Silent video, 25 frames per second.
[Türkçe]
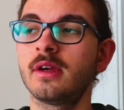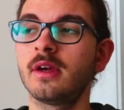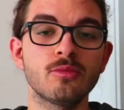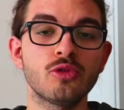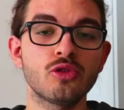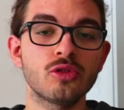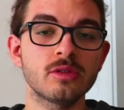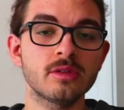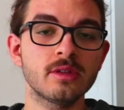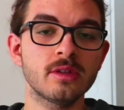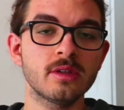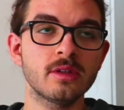
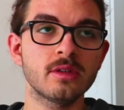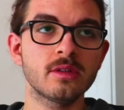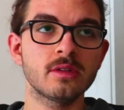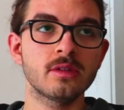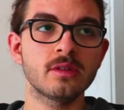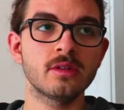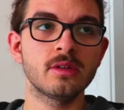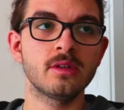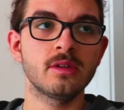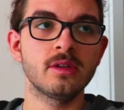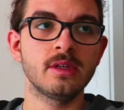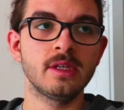Bu arada
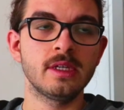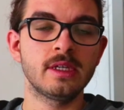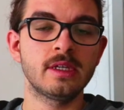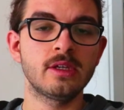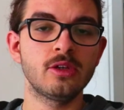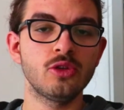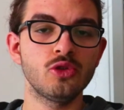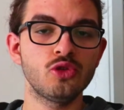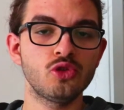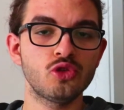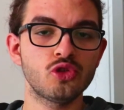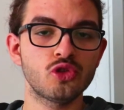
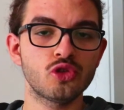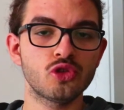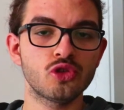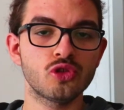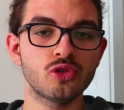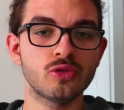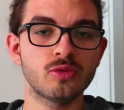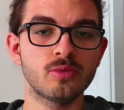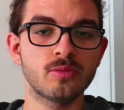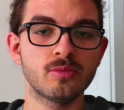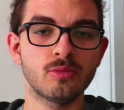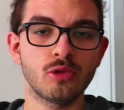2-3
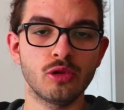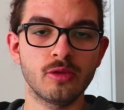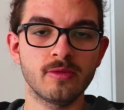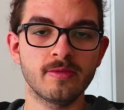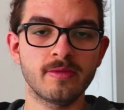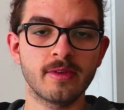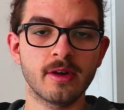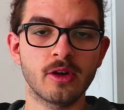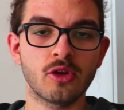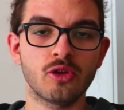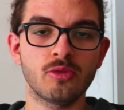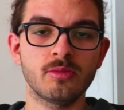bölüm
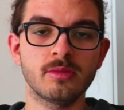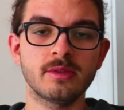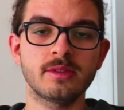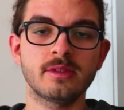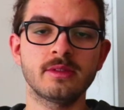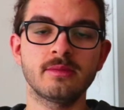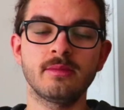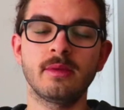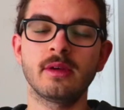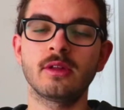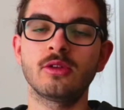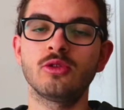falan
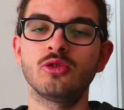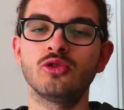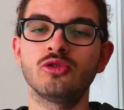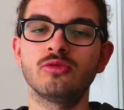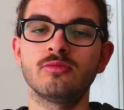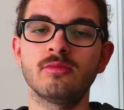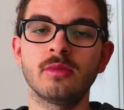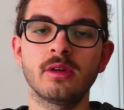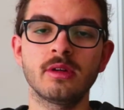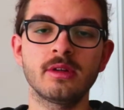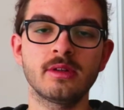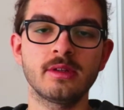olmasını
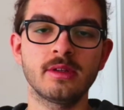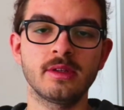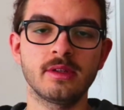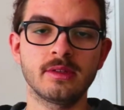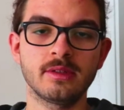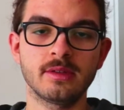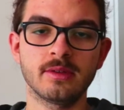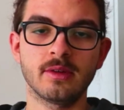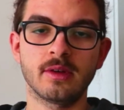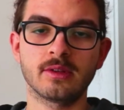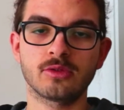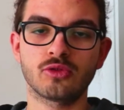bekliyordum ben. Ee,
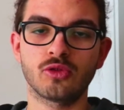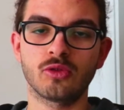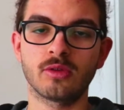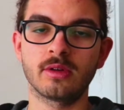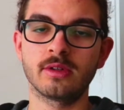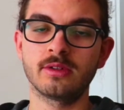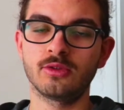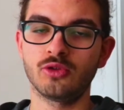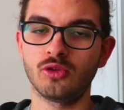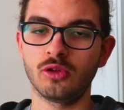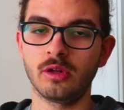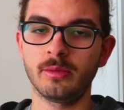Sivas
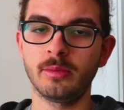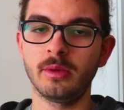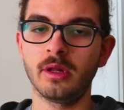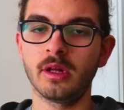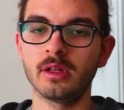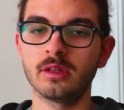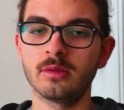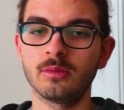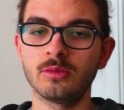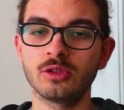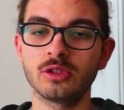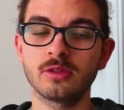Kongresi'ni öyle
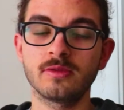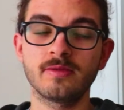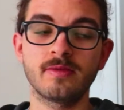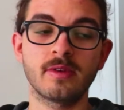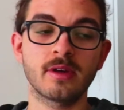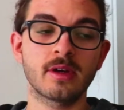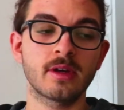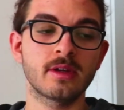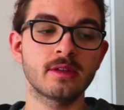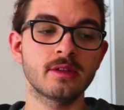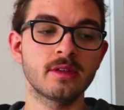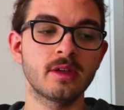planlamıştım.
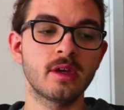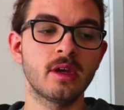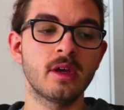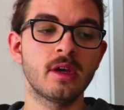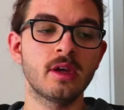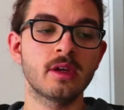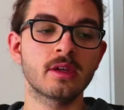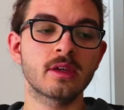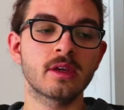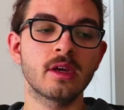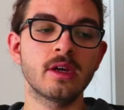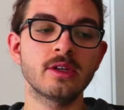Fakat
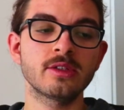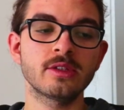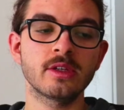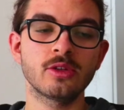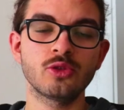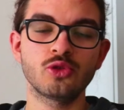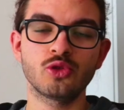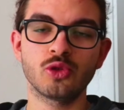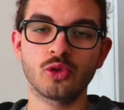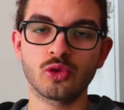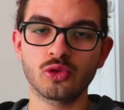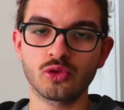gerçekten
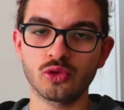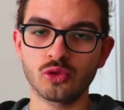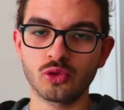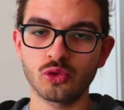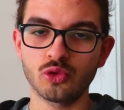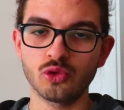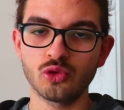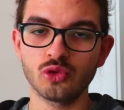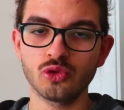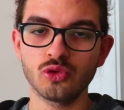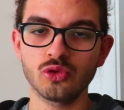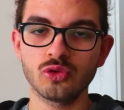çok çok
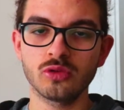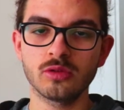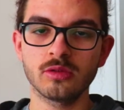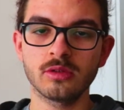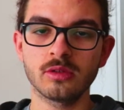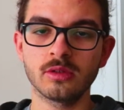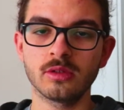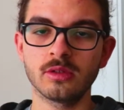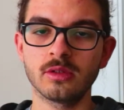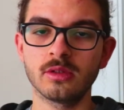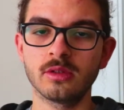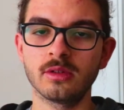uzun.
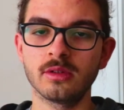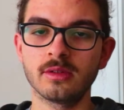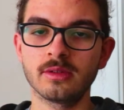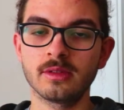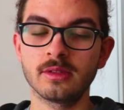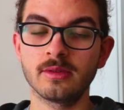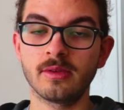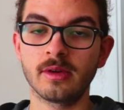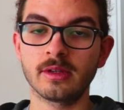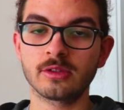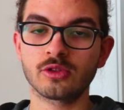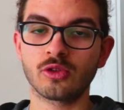Ee,
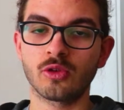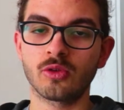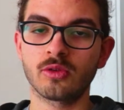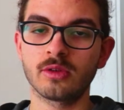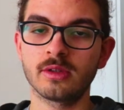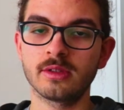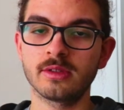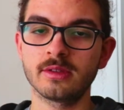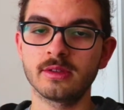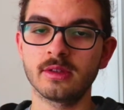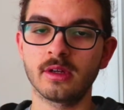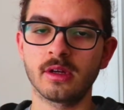Sivas
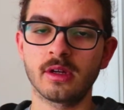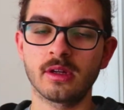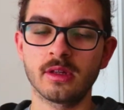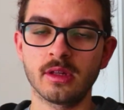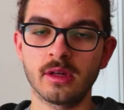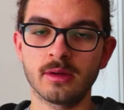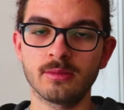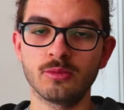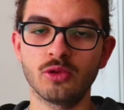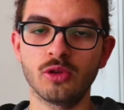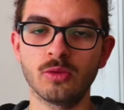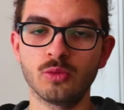Kongresi'ne
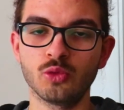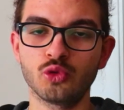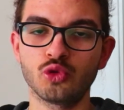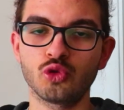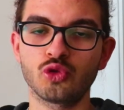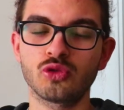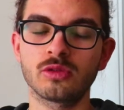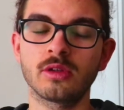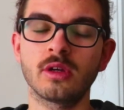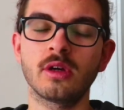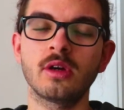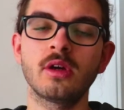ayrılan bölüm
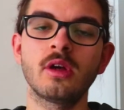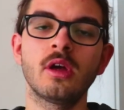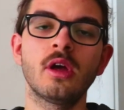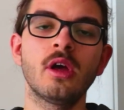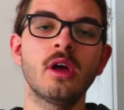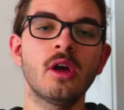nutukta.